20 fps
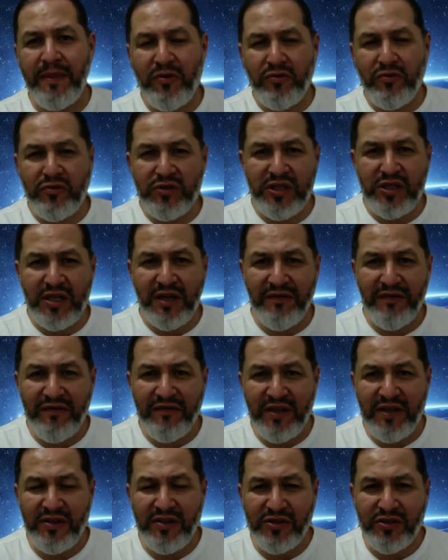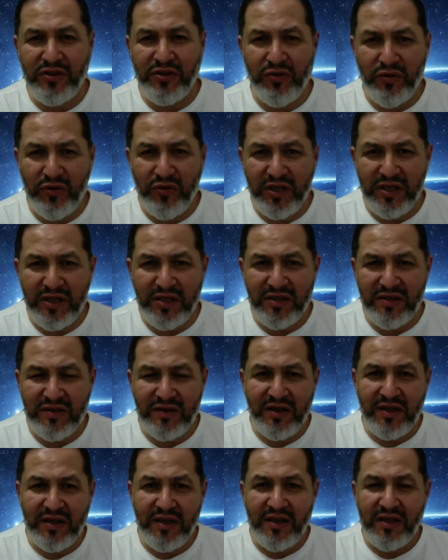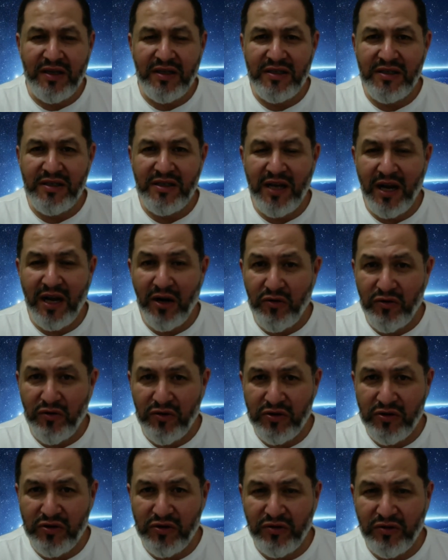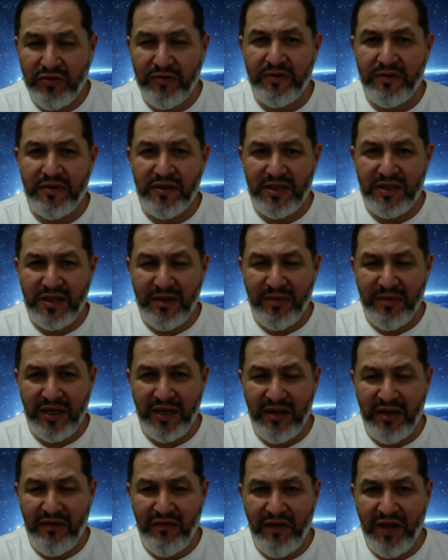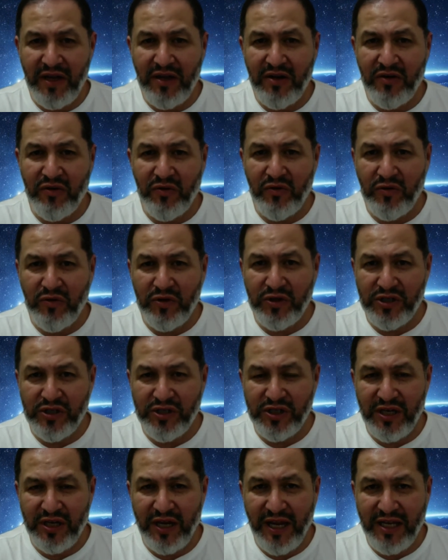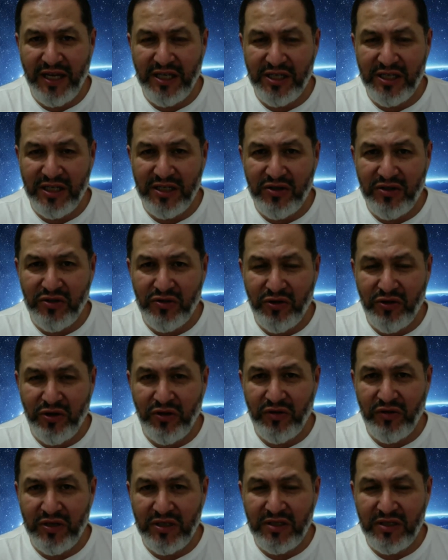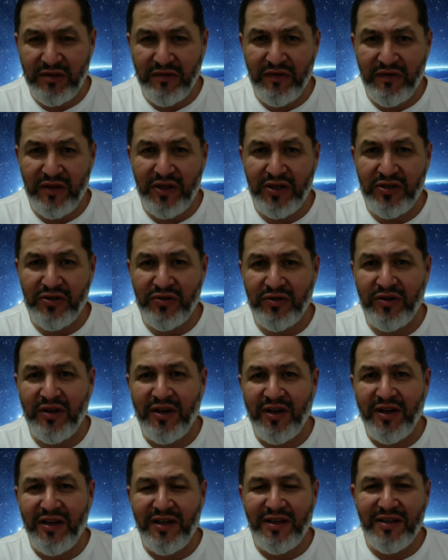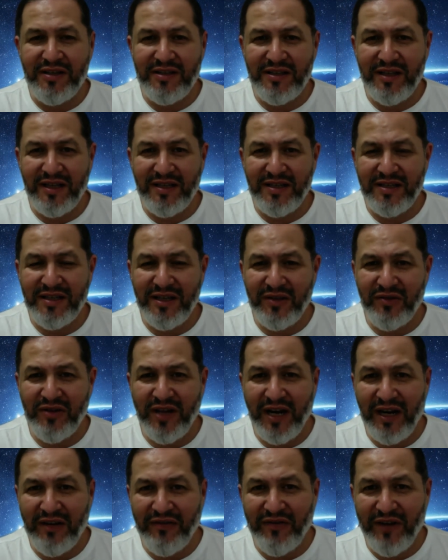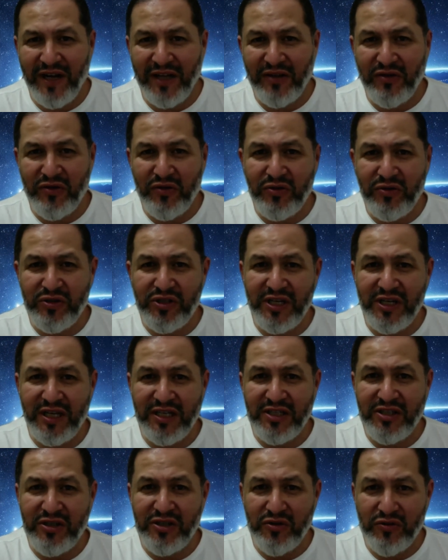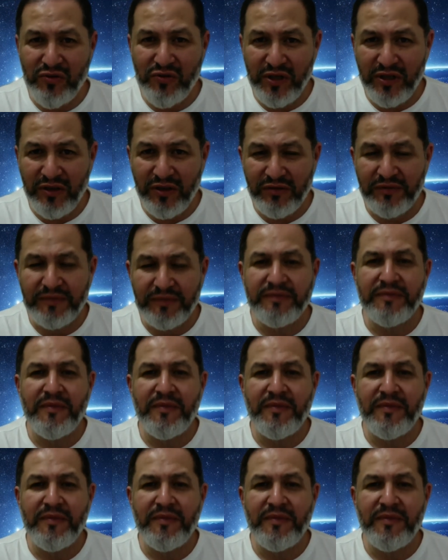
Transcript: do dia 22 de agosto, semana que vem, hoje é dia 18, este vídeo está sendo gravado no dia 18,